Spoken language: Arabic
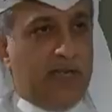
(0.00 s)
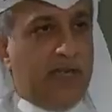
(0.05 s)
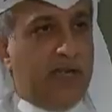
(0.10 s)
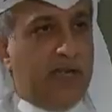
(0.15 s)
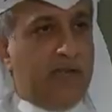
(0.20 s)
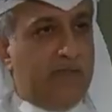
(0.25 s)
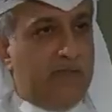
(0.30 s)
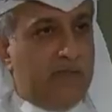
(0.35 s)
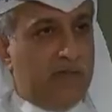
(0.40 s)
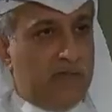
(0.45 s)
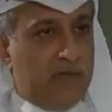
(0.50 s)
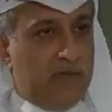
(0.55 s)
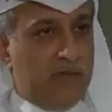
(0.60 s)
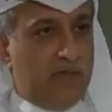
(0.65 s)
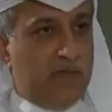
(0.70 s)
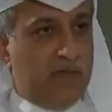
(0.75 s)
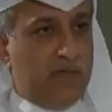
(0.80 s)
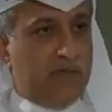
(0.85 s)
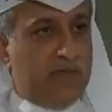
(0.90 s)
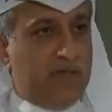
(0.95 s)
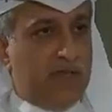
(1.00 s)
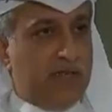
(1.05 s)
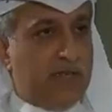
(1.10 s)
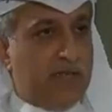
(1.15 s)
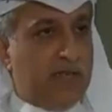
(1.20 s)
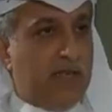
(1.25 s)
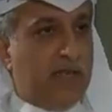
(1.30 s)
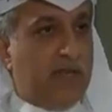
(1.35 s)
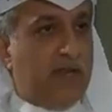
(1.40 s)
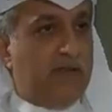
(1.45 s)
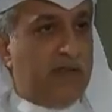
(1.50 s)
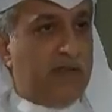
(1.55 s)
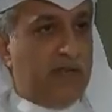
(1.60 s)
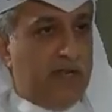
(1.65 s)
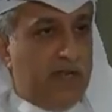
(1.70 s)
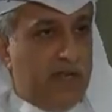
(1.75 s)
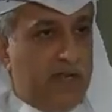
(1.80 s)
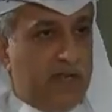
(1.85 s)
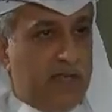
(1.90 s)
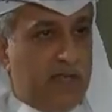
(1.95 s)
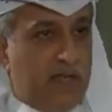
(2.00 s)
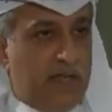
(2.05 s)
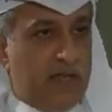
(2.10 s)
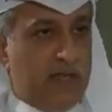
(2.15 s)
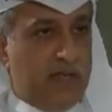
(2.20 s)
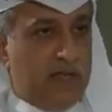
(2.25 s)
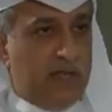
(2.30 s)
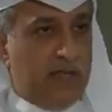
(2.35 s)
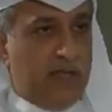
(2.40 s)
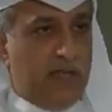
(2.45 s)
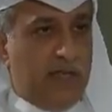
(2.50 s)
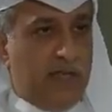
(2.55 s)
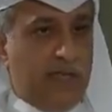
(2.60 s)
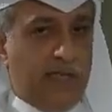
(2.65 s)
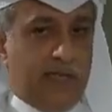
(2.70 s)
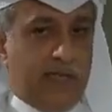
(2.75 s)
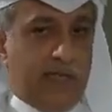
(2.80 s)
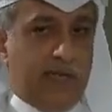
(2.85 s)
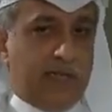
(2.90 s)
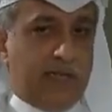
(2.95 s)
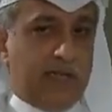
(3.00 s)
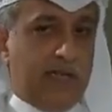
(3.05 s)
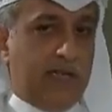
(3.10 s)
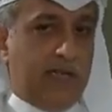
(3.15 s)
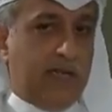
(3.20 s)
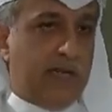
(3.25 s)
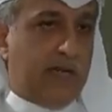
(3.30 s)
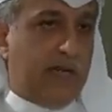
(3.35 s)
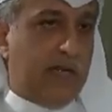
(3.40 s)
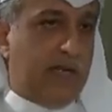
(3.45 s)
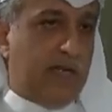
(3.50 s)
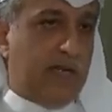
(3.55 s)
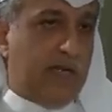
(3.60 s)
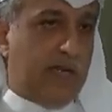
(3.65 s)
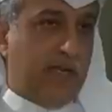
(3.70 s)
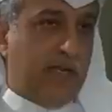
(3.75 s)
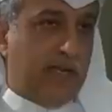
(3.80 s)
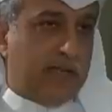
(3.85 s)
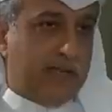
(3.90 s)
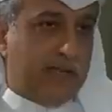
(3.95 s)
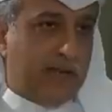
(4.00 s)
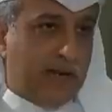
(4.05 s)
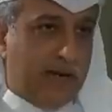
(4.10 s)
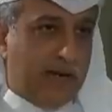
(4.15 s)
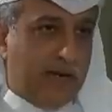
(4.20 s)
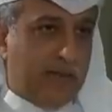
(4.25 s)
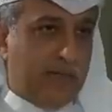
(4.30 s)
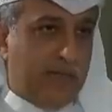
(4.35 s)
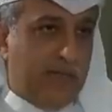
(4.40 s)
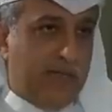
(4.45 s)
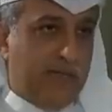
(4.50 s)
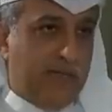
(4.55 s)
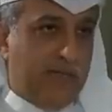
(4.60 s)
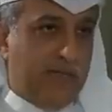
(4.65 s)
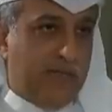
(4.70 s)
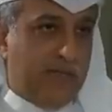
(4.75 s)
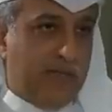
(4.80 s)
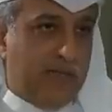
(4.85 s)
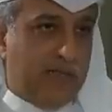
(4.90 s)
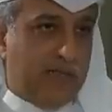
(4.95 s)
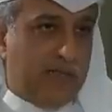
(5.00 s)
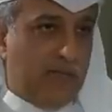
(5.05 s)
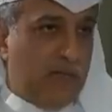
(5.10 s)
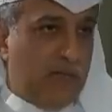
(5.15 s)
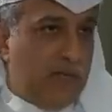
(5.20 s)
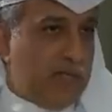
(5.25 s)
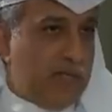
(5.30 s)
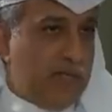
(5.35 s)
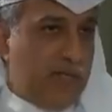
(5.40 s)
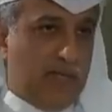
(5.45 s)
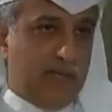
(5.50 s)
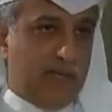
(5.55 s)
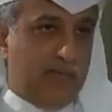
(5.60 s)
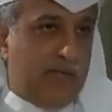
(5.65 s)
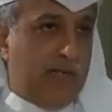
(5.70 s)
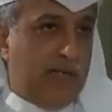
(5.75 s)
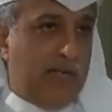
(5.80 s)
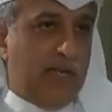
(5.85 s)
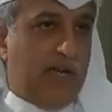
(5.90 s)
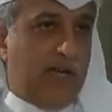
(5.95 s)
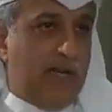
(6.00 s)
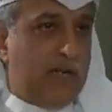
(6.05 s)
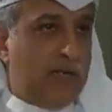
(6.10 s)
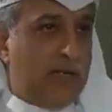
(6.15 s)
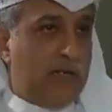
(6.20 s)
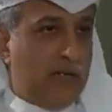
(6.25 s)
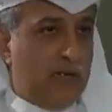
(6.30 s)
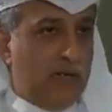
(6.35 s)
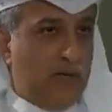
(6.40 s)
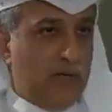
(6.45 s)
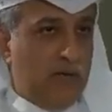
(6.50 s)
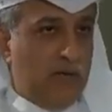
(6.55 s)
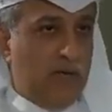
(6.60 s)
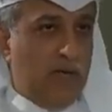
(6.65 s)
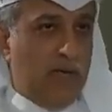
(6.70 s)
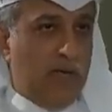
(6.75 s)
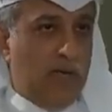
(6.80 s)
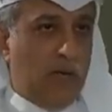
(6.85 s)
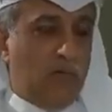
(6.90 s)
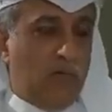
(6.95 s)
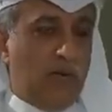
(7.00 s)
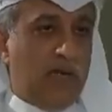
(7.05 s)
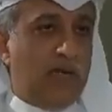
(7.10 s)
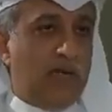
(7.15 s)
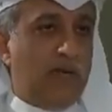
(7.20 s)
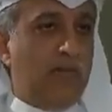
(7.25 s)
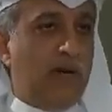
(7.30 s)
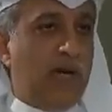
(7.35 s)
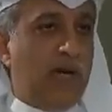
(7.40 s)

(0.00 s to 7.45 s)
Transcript: لأنفسهم بتحقيق أفضل النتائج يعني الكل يريد أنه يكسر رقمه سواء كان من اللي حققه واللي ما